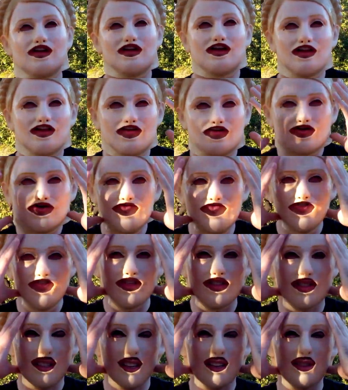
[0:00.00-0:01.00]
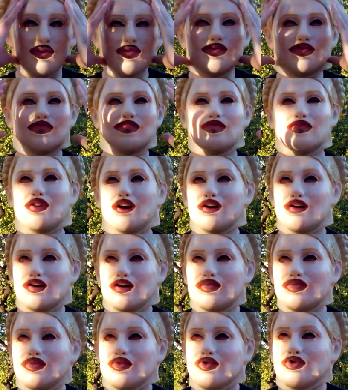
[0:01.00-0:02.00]
и голова уже, знаете, вот
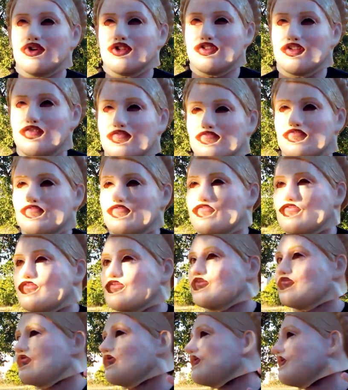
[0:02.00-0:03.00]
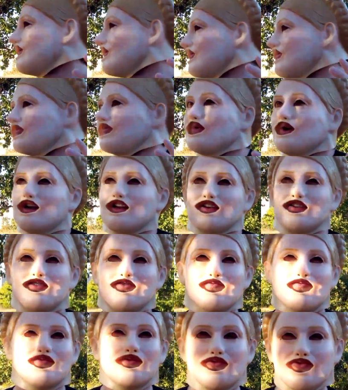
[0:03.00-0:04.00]
а, опухла. Фу,
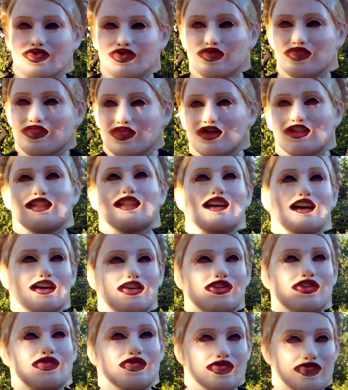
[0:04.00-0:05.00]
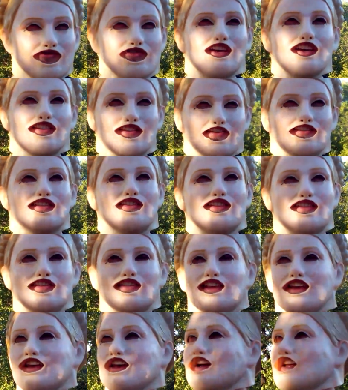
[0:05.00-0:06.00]
блин, уже подташнивает. Ну, знаете, это
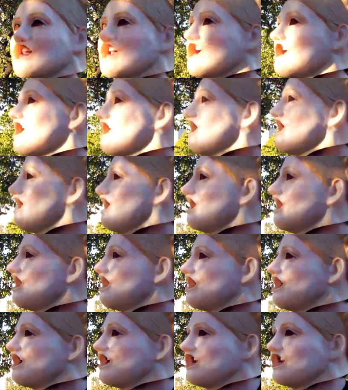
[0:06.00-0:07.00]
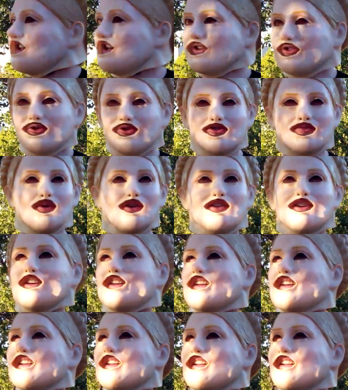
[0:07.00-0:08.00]
состояние. Я иду, смотри...
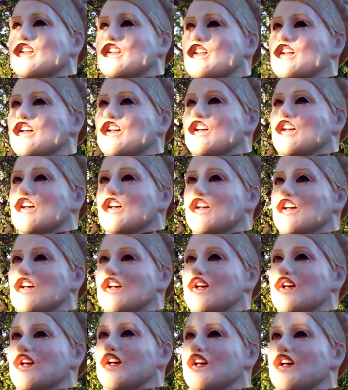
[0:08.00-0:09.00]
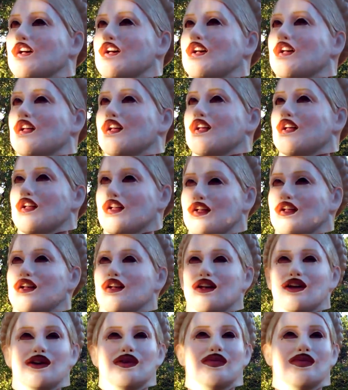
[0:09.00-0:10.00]
всех хиканов бьют по голове.
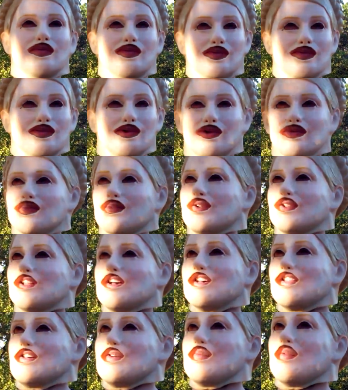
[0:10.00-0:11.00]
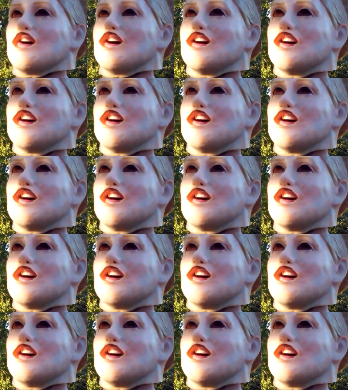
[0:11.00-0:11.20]
По да? Поленом.